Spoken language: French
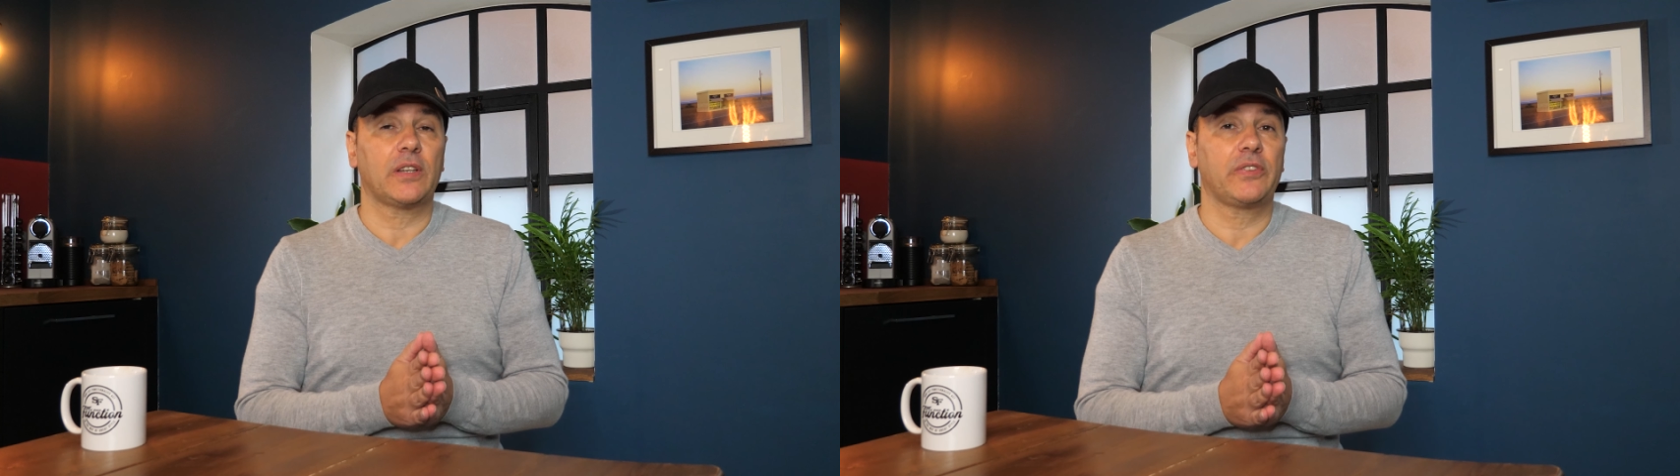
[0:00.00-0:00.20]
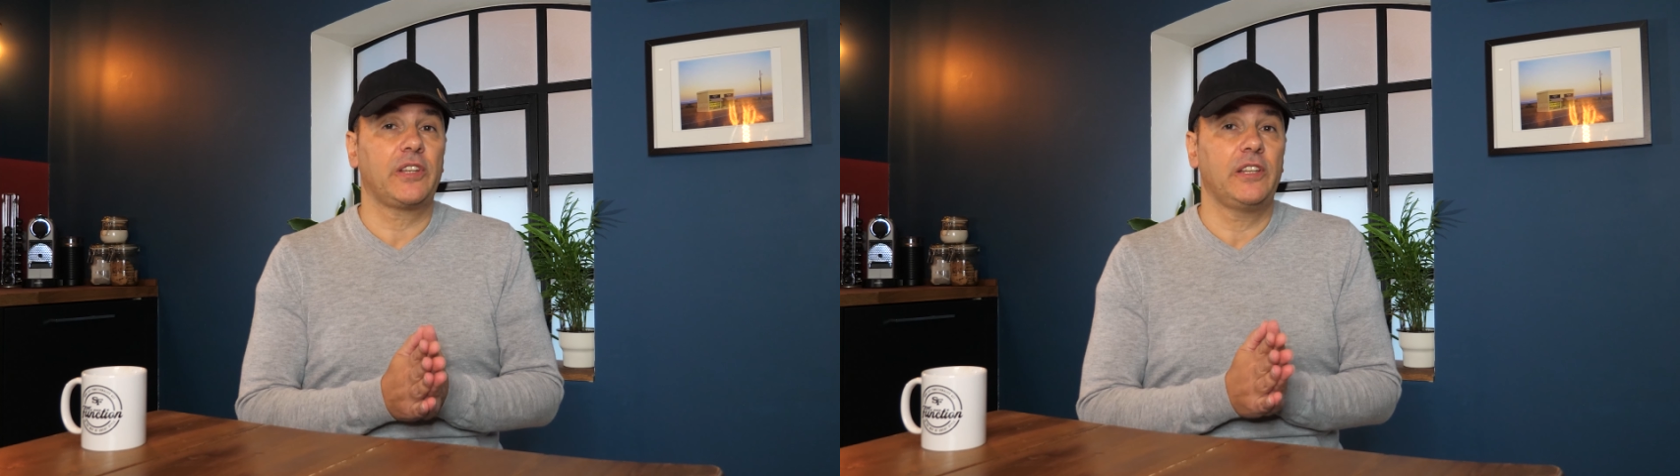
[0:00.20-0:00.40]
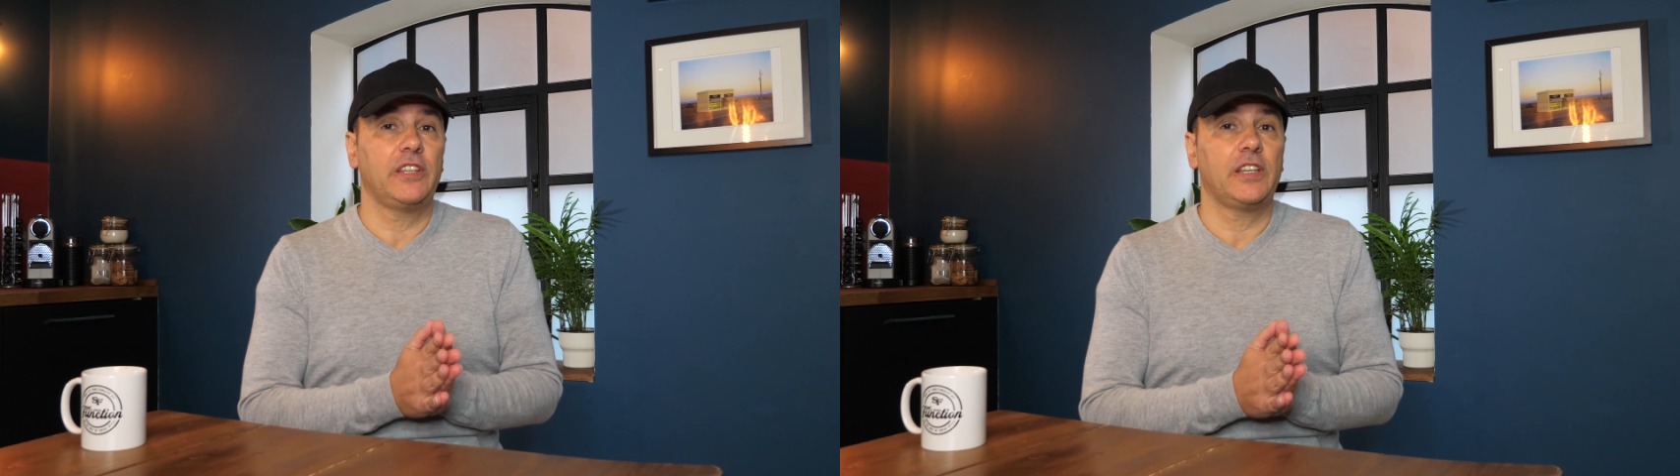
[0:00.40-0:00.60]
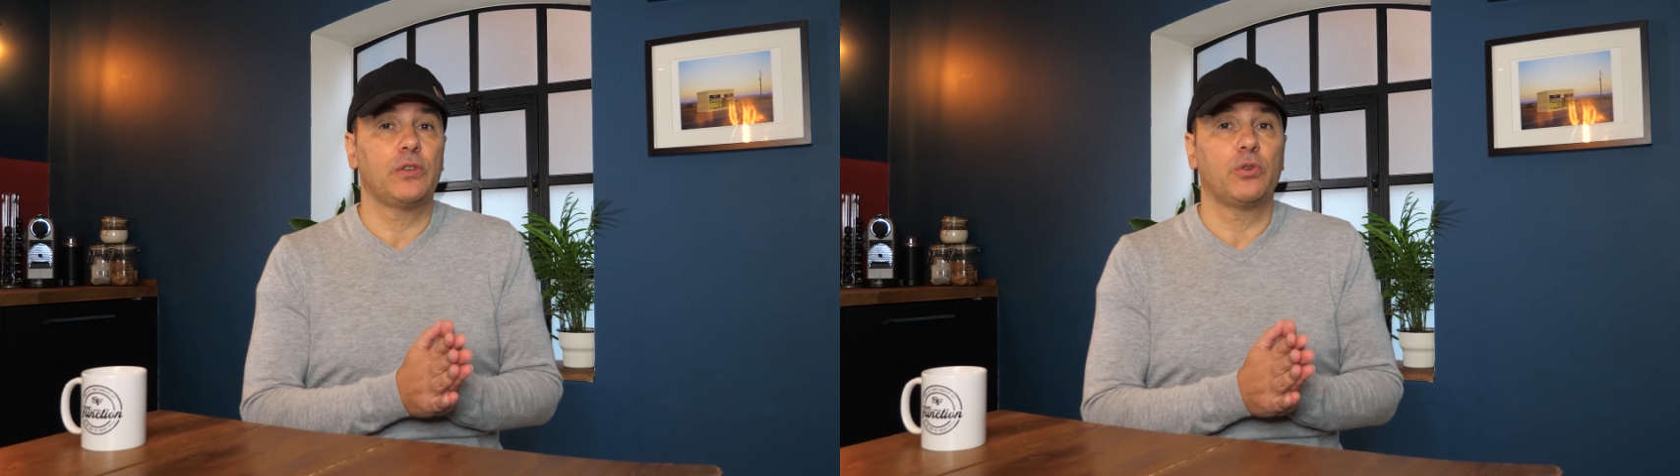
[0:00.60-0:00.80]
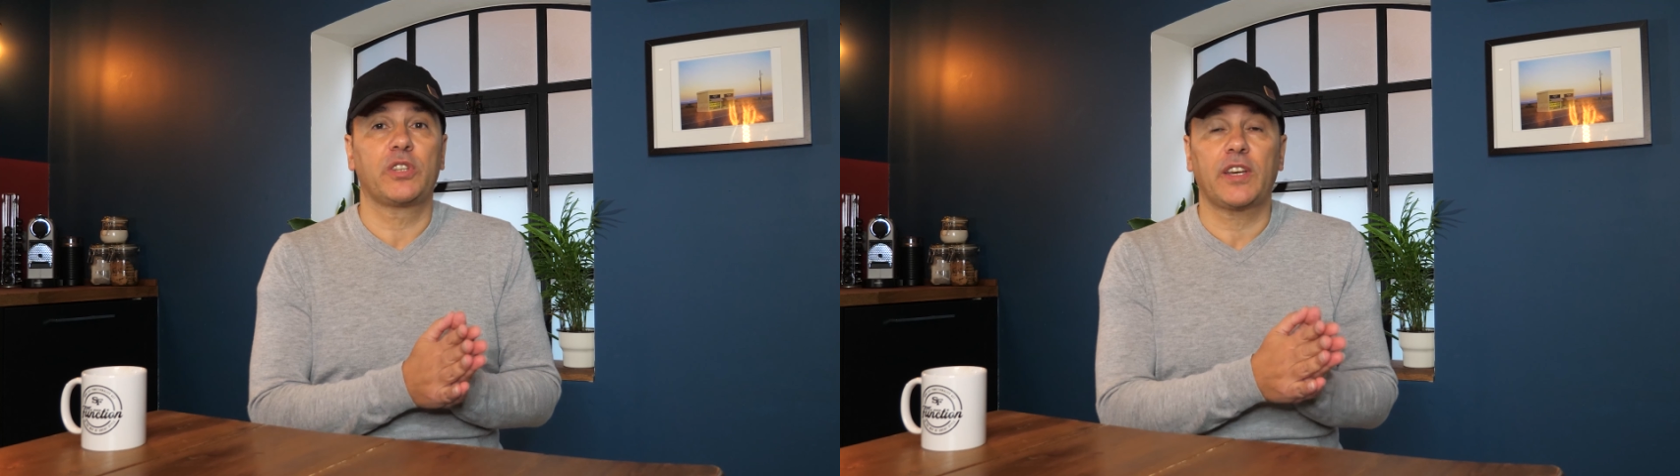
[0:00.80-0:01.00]
à ce qu'il
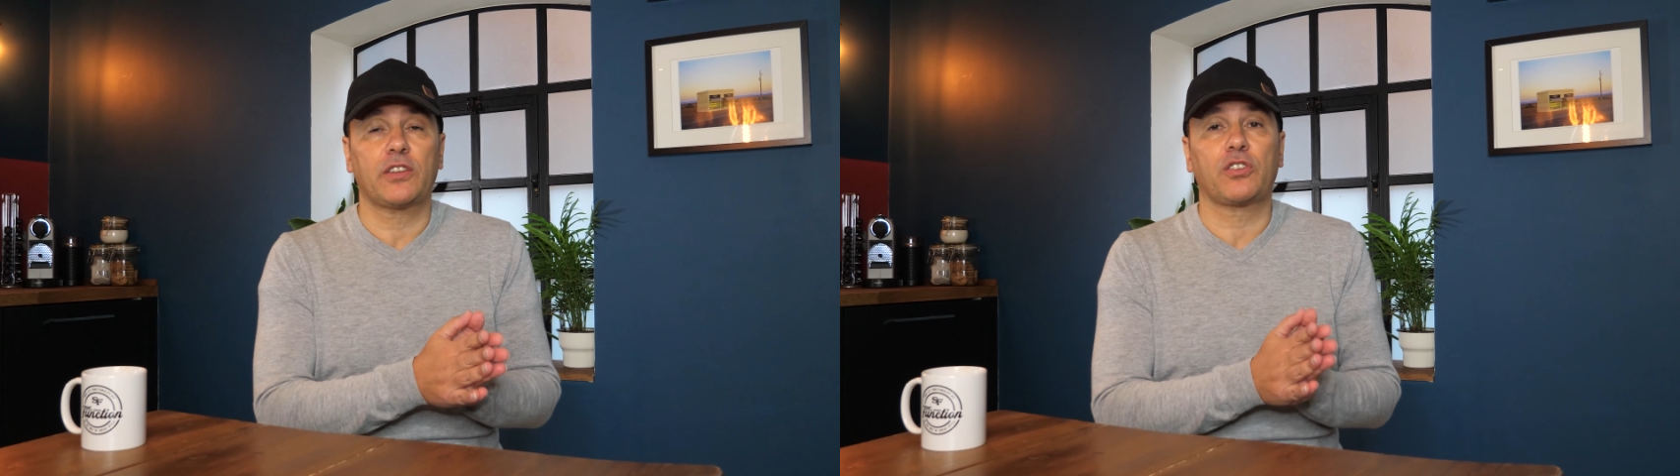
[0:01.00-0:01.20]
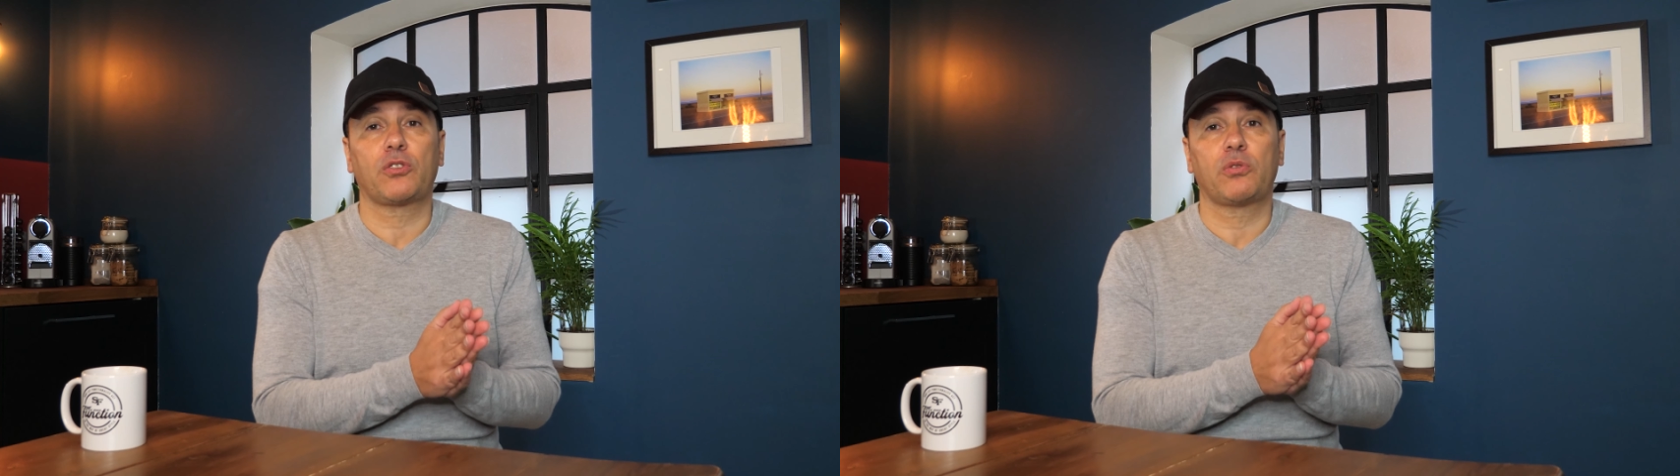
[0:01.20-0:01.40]
y ait 4,